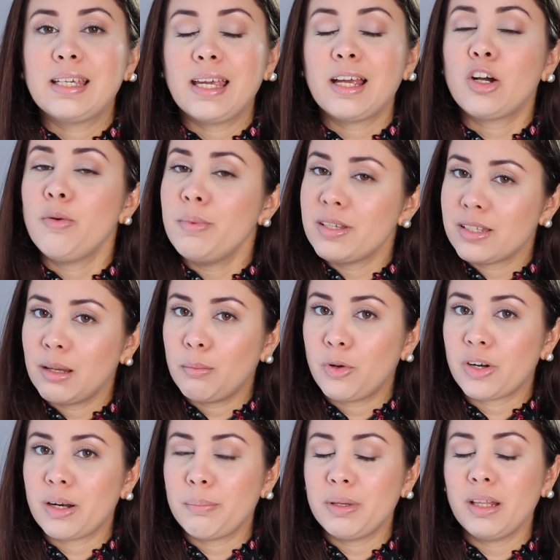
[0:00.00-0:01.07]
que
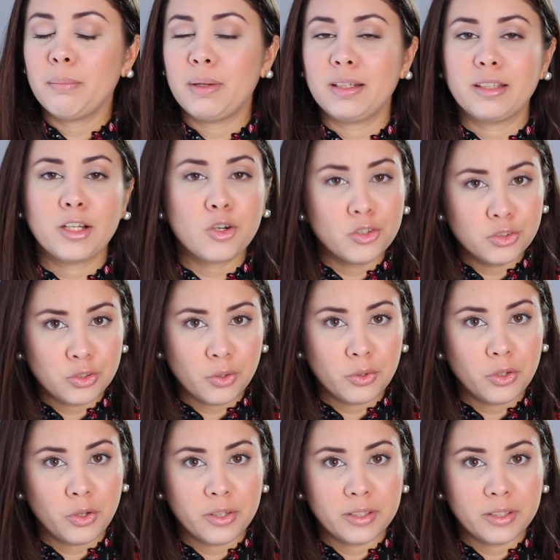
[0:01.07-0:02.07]
comencemos rápidamente rápidamente con todos los